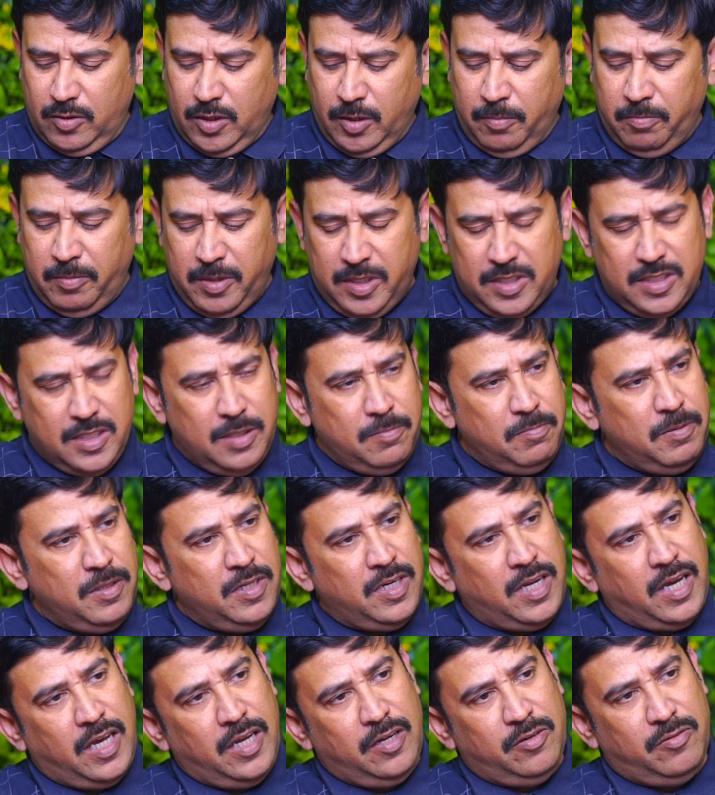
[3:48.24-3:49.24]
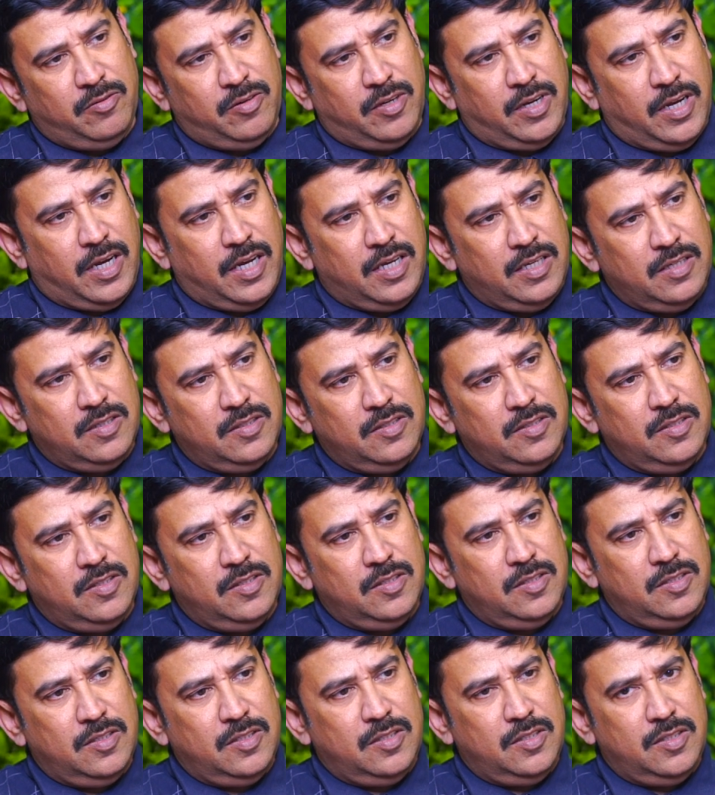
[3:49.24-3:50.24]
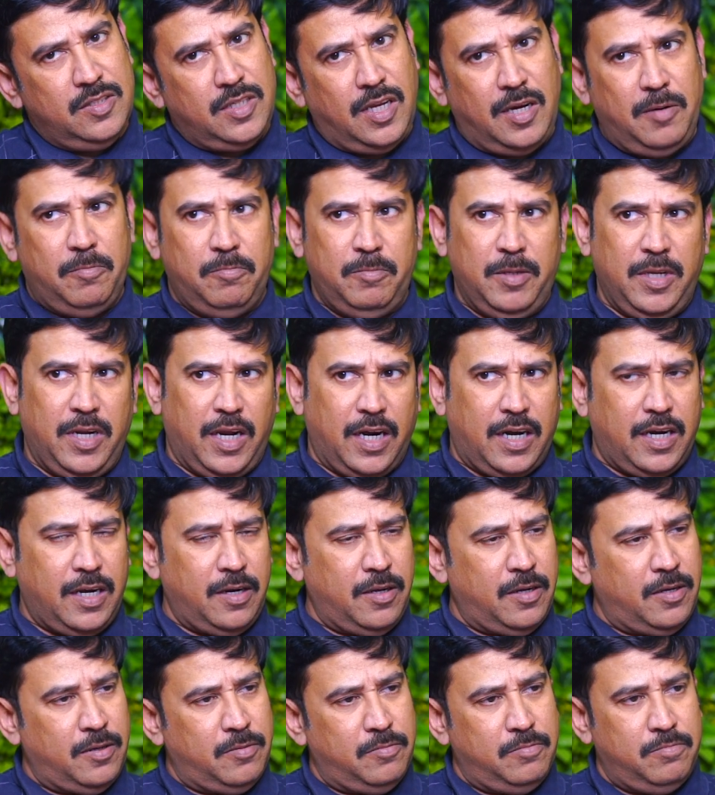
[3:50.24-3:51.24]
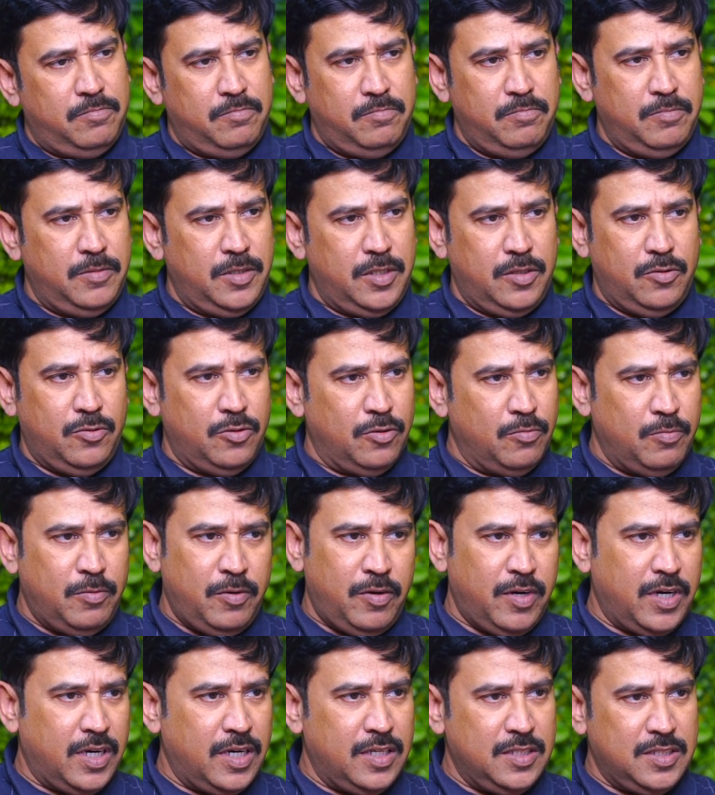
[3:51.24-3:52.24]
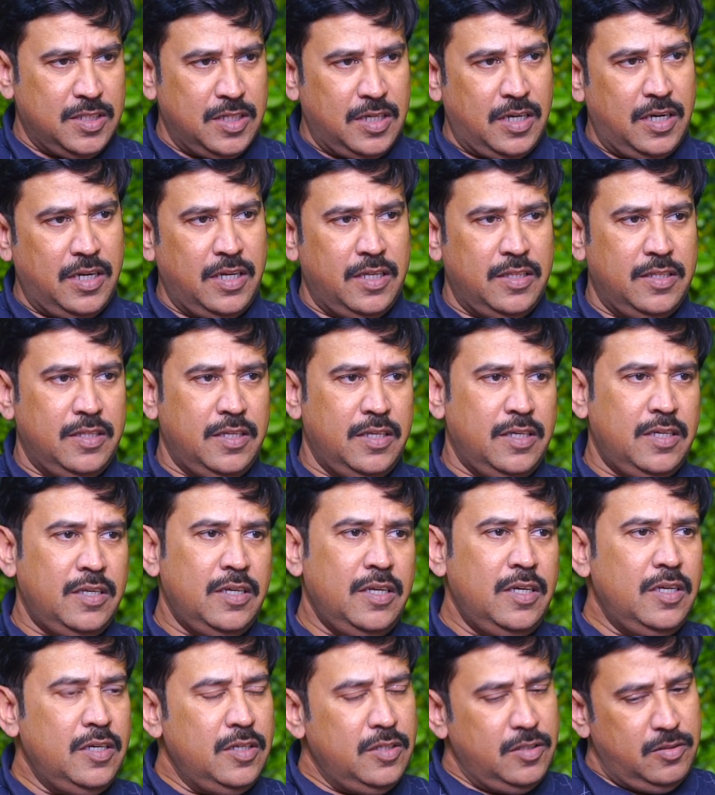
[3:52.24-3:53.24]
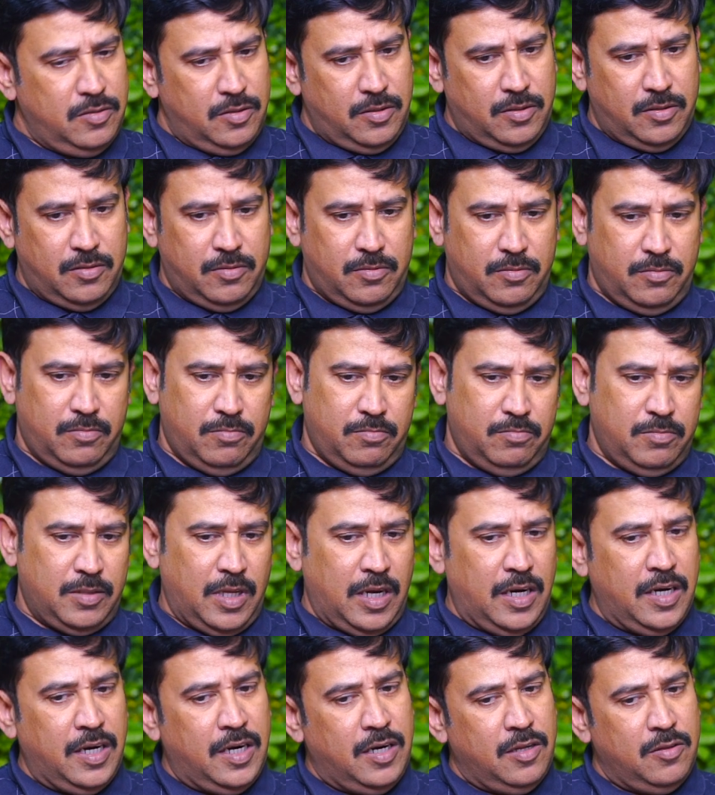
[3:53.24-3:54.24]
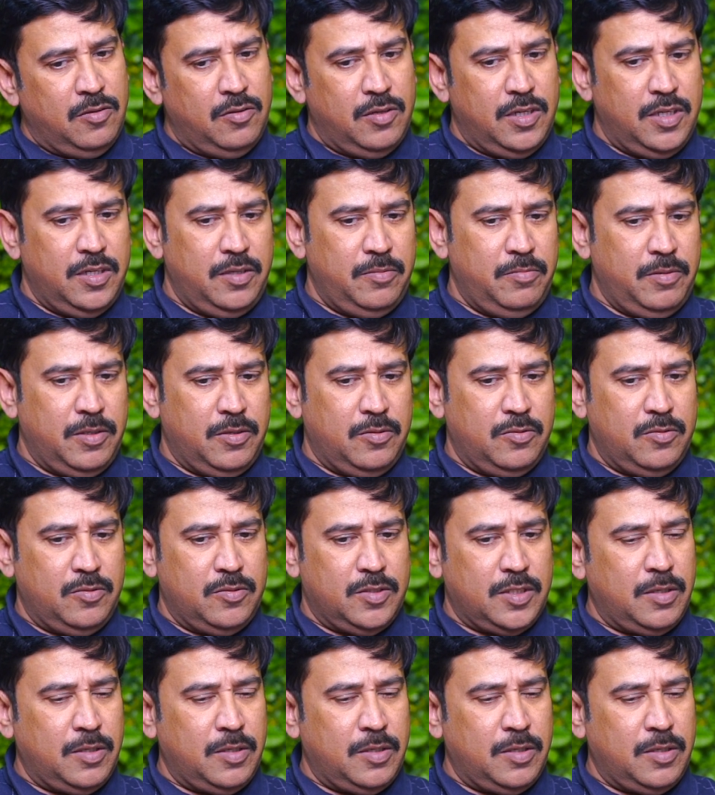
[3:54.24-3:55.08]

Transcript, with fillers: ఒక బీజేపీ నాయకుడిగా సరే మీరు అక్కడ మీ కుటుంబం అక్కడ సెటిల్ అయింది తెలంగాణతోటి మీకు